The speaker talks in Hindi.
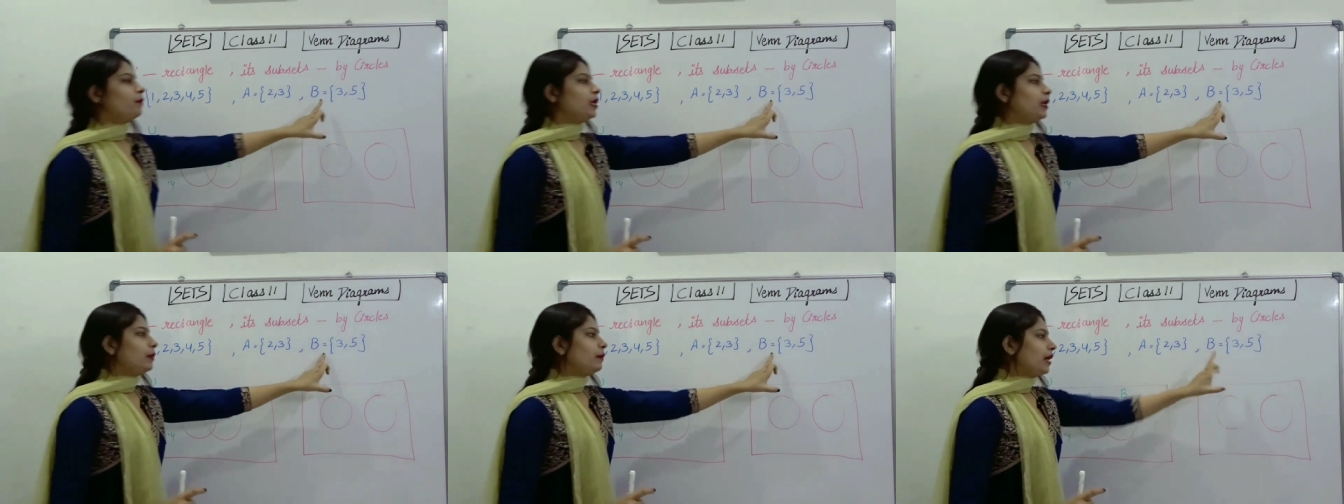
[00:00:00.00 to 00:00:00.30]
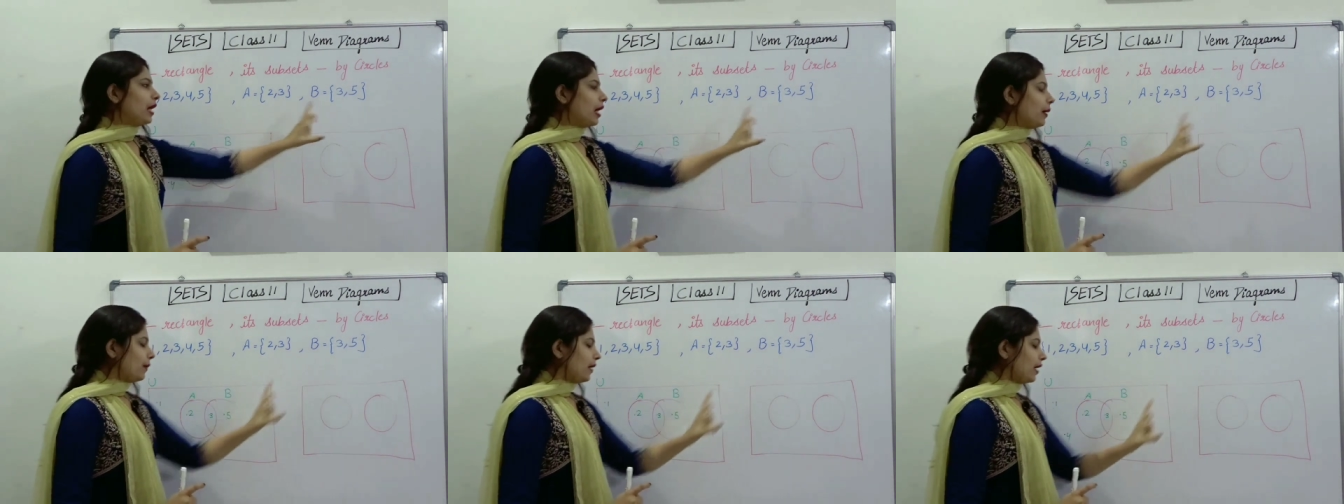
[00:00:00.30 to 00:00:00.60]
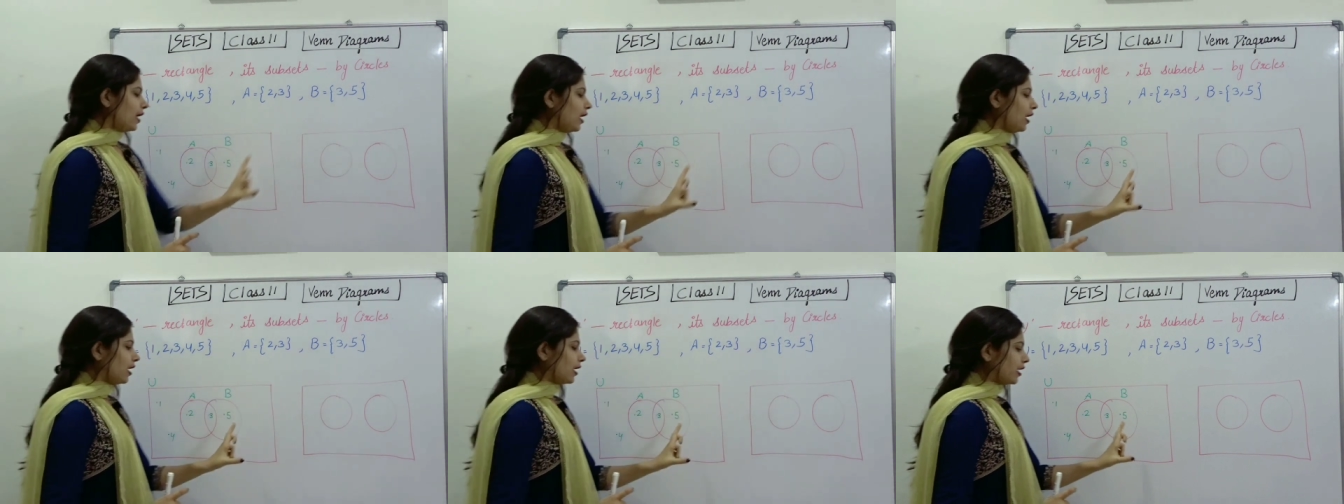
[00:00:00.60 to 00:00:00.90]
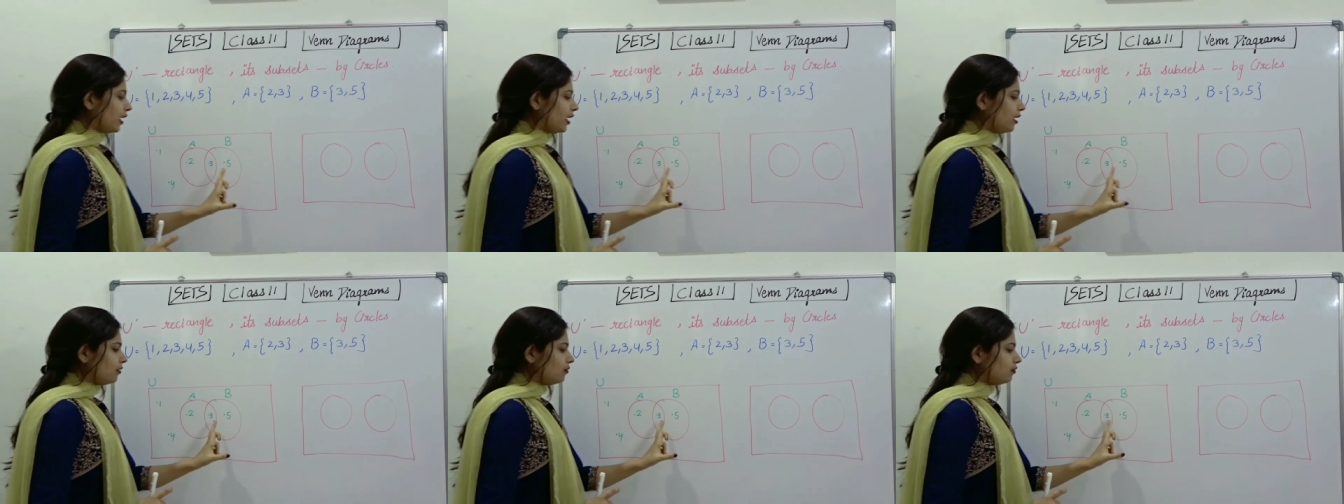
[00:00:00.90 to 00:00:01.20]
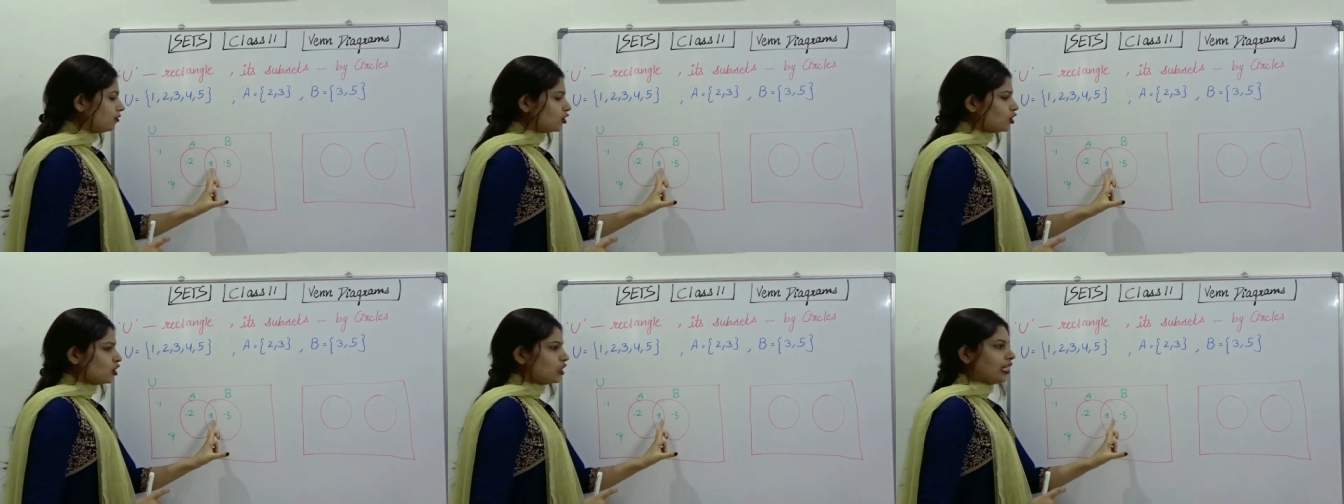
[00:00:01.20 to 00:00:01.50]
बी में हमारा आ गया
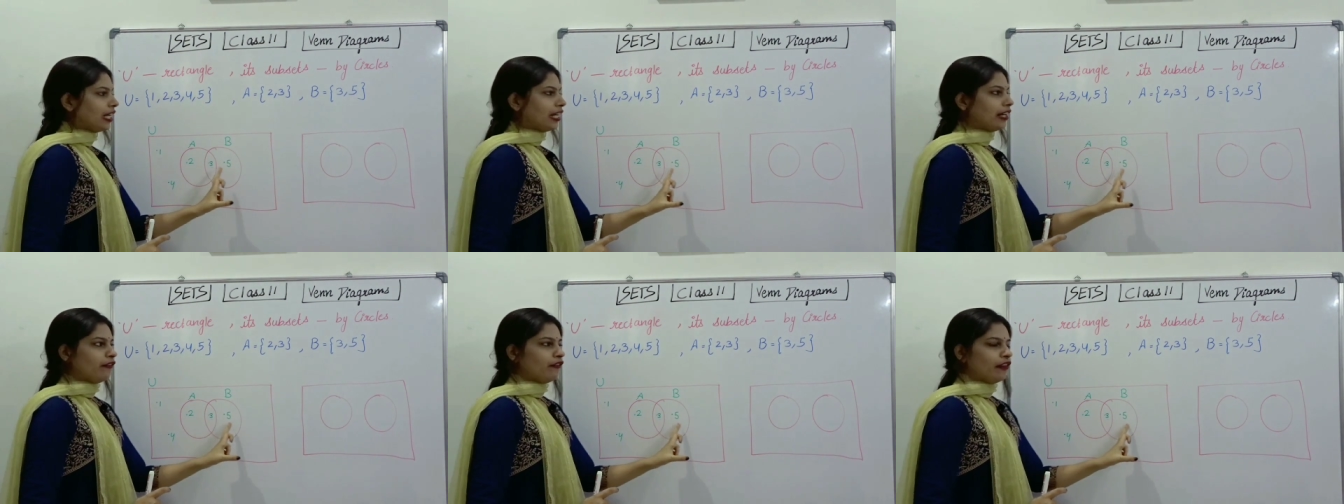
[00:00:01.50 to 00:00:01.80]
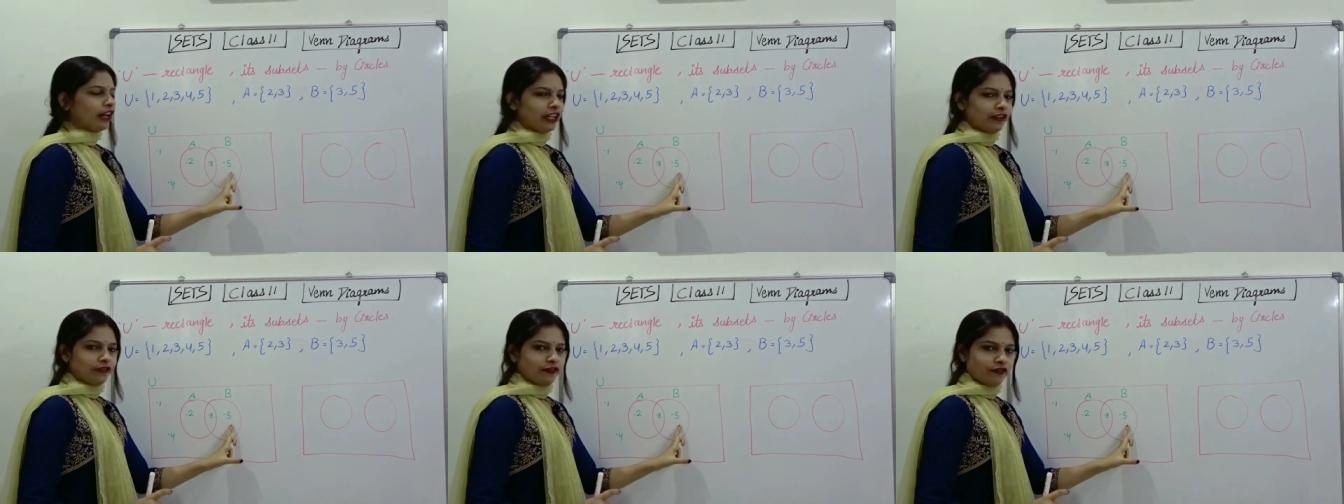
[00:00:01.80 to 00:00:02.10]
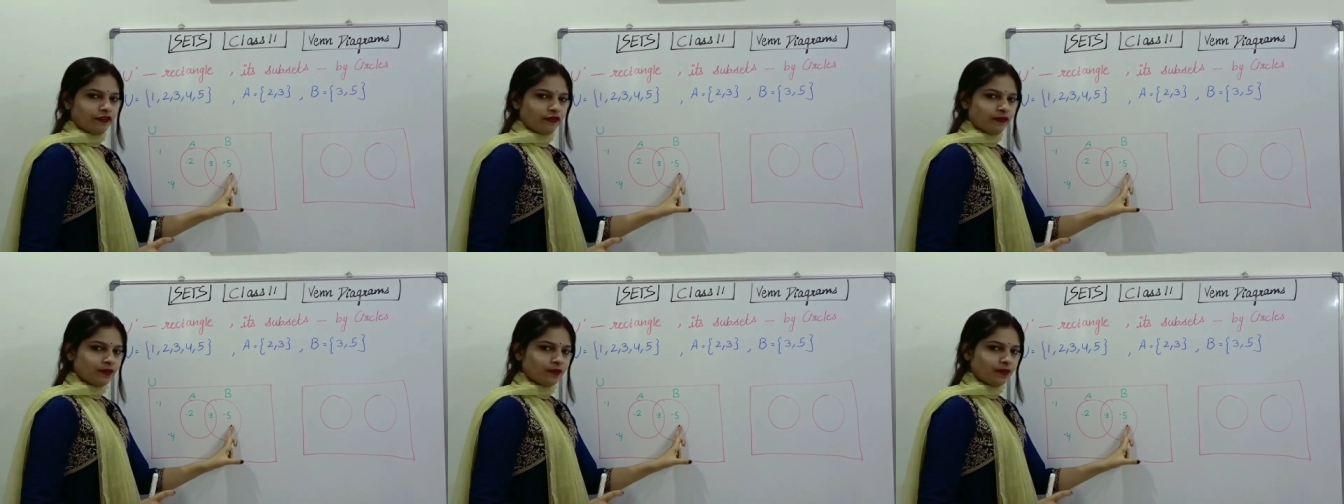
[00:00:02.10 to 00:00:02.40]
थ्री एंड फाइव